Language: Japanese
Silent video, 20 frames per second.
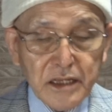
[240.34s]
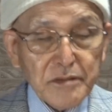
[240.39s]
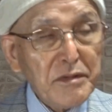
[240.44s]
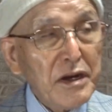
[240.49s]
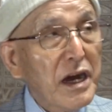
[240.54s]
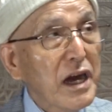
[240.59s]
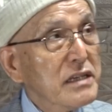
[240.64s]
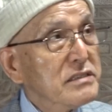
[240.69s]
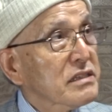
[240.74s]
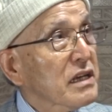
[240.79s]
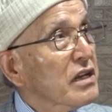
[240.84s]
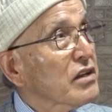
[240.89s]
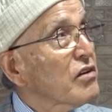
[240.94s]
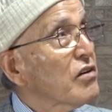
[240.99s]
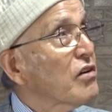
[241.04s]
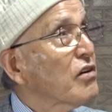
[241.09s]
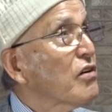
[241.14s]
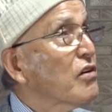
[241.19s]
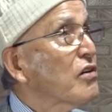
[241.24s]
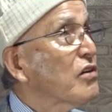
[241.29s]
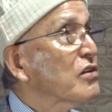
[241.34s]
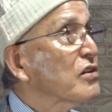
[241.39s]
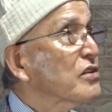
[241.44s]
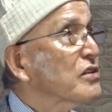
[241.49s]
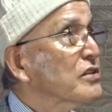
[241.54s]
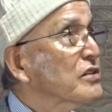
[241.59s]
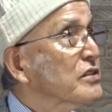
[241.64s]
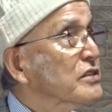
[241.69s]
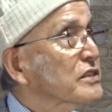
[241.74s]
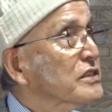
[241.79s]
今朝の
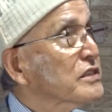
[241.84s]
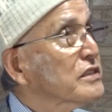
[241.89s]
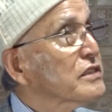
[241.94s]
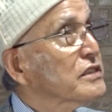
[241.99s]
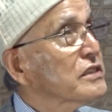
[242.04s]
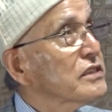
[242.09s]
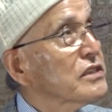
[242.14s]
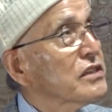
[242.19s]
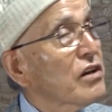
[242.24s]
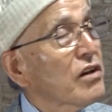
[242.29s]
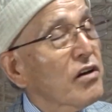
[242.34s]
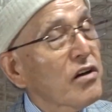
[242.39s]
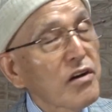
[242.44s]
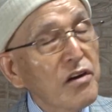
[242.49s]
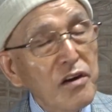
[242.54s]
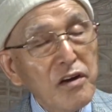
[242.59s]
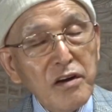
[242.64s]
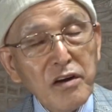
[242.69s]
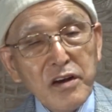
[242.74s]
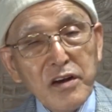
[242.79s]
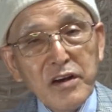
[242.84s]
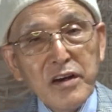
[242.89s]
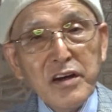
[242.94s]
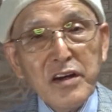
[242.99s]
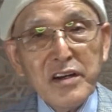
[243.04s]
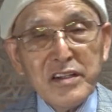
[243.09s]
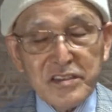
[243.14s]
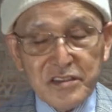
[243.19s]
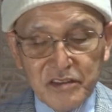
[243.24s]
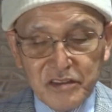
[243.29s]
7時の
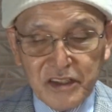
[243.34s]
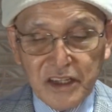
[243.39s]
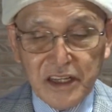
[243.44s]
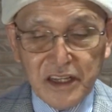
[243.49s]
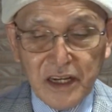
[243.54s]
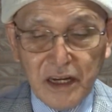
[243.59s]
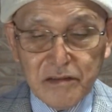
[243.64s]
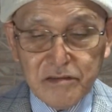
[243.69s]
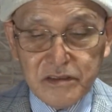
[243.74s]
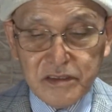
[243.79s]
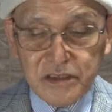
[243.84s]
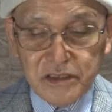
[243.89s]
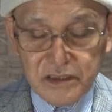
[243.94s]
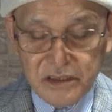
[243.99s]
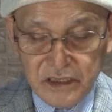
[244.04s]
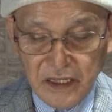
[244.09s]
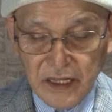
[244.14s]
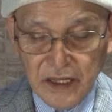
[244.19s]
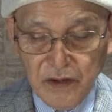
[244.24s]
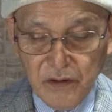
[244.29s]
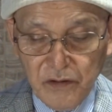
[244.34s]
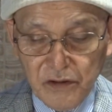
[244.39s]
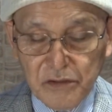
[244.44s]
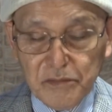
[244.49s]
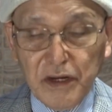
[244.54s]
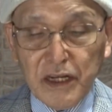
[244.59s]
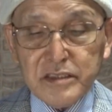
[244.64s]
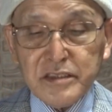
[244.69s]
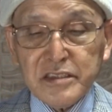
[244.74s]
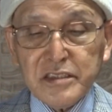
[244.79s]
時計が打っており
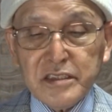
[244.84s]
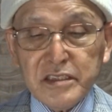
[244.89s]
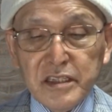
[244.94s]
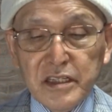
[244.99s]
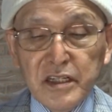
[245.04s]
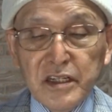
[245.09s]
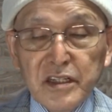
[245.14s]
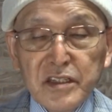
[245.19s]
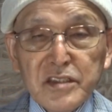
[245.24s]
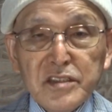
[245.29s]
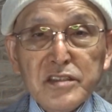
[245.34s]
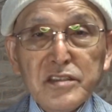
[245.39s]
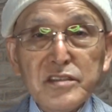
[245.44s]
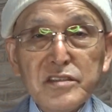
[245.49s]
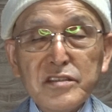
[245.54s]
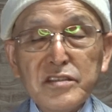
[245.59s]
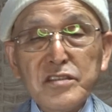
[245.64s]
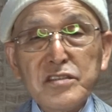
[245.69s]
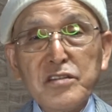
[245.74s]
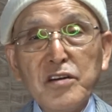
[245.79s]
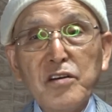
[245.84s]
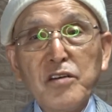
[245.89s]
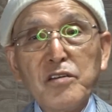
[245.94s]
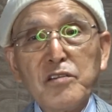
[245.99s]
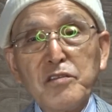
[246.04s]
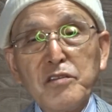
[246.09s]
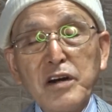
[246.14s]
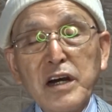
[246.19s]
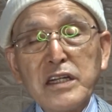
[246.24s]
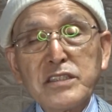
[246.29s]
ます今日
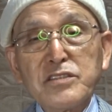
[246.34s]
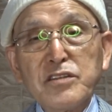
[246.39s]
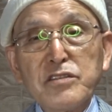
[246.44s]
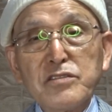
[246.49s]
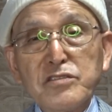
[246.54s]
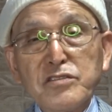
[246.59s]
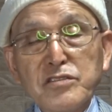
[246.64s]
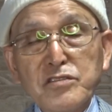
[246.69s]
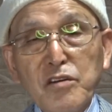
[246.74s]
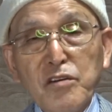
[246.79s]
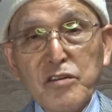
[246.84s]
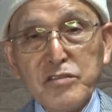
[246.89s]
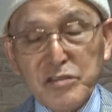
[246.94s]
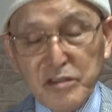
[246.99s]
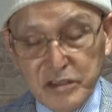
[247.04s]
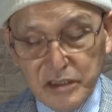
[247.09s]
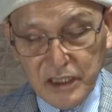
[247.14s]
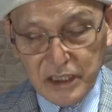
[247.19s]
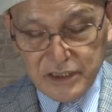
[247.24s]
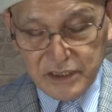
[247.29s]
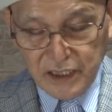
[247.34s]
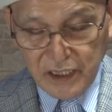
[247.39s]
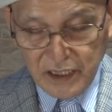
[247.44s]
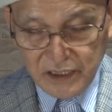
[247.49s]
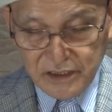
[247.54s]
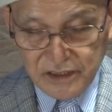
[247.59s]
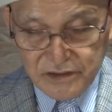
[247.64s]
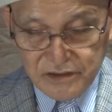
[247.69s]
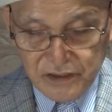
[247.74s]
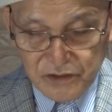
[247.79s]
はちょっと遅い立ち上が
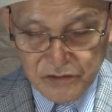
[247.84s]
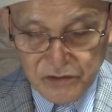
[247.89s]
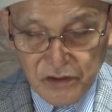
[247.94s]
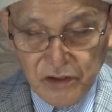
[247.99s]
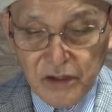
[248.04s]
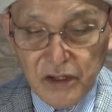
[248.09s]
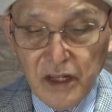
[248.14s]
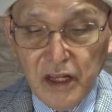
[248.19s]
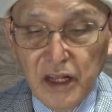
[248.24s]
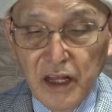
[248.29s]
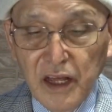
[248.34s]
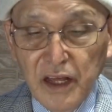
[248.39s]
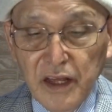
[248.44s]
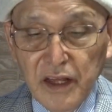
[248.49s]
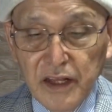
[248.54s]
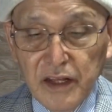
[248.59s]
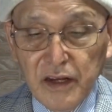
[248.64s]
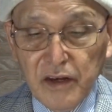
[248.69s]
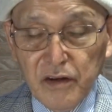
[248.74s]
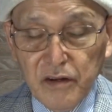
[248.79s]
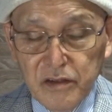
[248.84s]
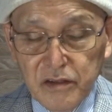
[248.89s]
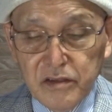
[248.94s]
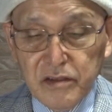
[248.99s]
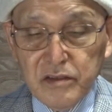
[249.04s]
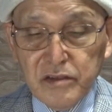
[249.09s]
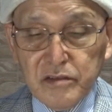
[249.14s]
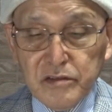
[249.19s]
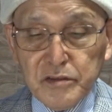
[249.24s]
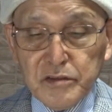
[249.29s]
りですね
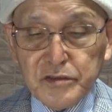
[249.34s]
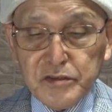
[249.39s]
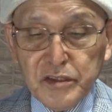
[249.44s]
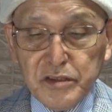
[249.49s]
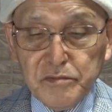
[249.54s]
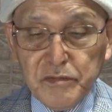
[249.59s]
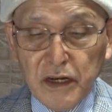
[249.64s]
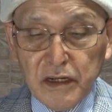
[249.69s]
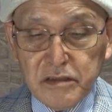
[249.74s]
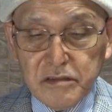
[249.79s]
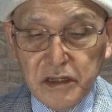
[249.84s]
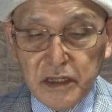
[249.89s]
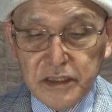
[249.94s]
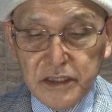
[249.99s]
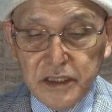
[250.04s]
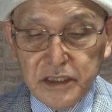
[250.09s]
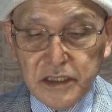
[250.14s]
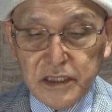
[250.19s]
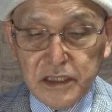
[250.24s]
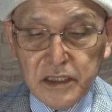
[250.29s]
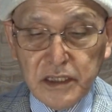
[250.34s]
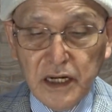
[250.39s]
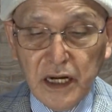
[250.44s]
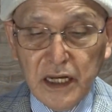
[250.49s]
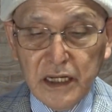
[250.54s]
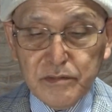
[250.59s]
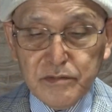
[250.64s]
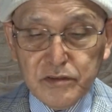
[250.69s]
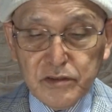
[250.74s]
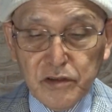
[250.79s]
薄い膜ができ
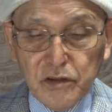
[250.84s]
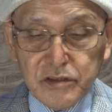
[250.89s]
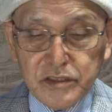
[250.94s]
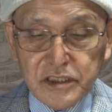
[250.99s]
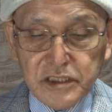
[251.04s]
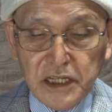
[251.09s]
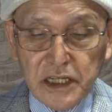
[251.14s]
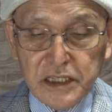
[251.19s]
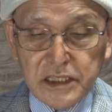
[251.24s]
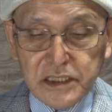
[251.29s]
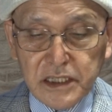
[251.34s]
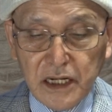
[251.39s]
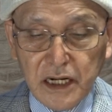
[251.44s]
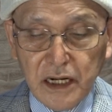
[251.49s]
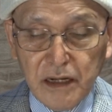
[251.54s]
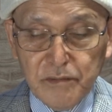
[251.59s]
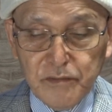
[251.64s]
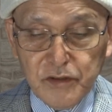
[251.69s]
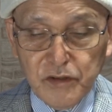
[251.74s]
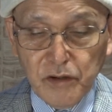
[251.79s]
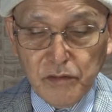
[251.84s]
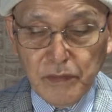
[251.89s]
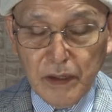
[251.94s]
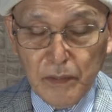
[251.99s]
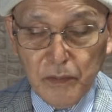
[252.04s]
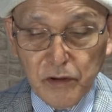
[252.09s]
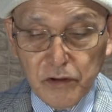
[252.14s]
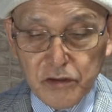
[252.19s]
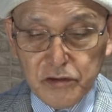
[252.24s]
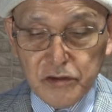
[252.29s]
外部の刺激から身を
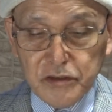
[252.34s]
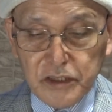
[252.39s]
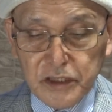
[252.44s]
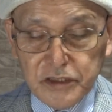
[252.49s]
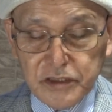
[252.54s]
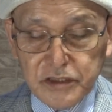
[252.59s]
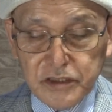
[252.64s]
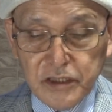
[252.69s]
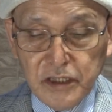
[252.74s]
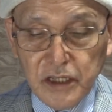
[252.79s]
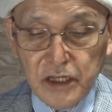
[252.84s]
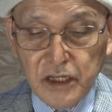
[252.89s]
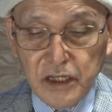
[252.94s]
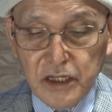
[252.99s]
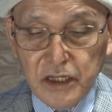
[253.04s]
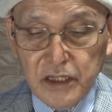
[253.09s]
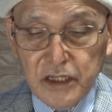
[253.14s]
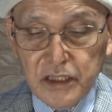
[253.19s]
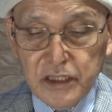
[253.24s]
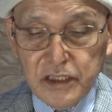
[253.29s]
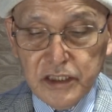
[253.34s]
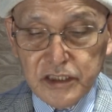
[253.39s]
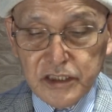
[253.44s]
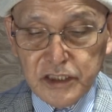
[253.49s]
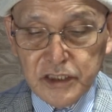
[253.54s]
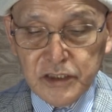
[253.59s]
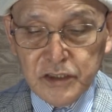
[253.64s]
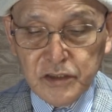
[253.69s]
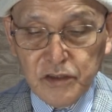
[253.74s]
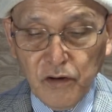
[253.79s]
守るのです
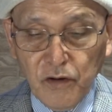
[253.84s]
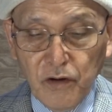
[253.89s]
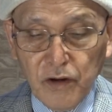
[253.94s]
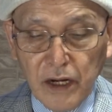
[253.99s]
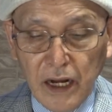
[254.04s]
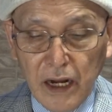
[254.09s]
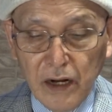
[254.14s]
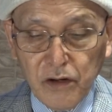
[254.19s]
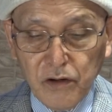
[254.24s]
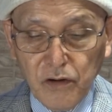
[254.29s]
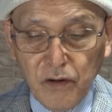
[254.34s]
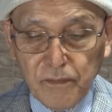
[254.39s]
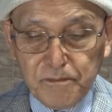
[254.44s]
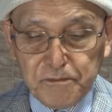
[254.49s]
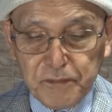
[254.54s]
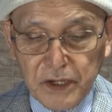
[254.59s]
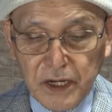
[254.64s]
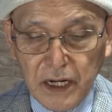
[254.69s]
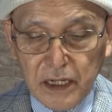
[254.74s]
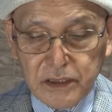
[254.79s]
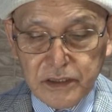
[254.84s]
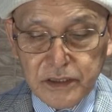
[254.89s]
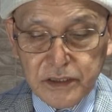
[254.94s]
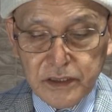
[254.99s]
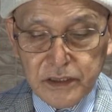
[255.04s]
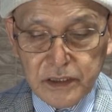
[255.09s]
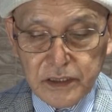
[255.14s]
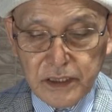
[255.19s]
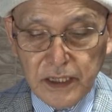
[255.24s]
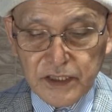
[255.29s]
進行かっこプラーク
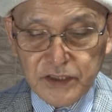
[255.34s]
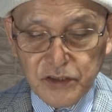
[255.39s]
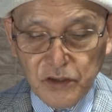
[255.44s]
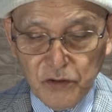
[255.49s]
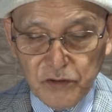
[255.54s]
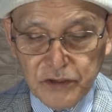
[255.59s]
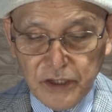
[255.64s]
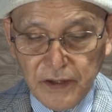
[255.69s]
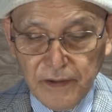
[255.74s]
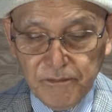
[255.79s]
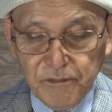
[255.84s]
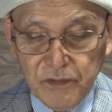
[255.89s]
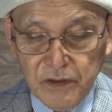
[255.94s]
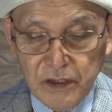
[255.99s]
がそうで